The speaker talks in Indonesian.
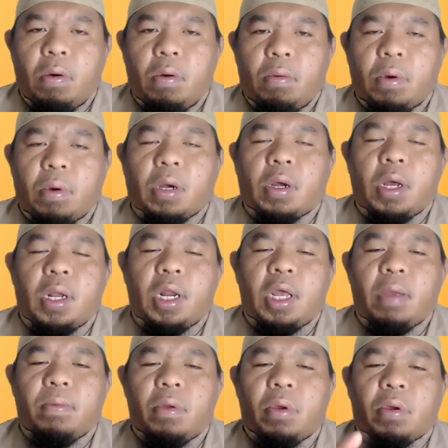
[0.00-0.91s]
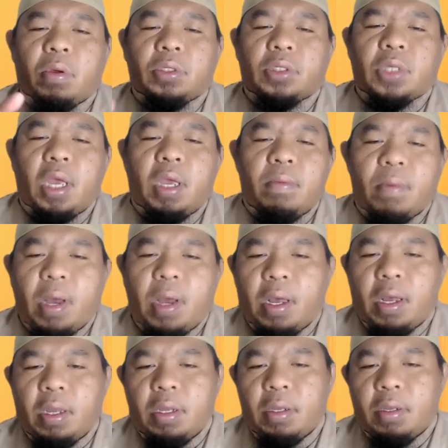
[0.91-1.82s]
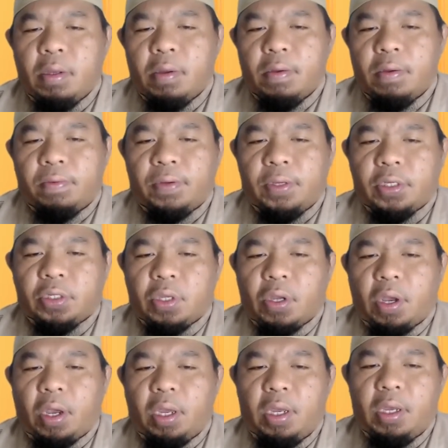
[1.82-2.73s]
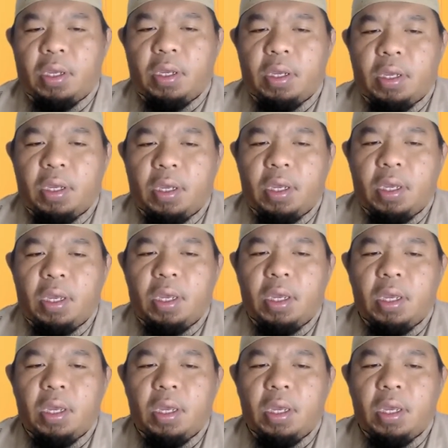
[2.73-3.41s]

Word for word: Wa qala Ibnu Khuzaimah fi sahihihi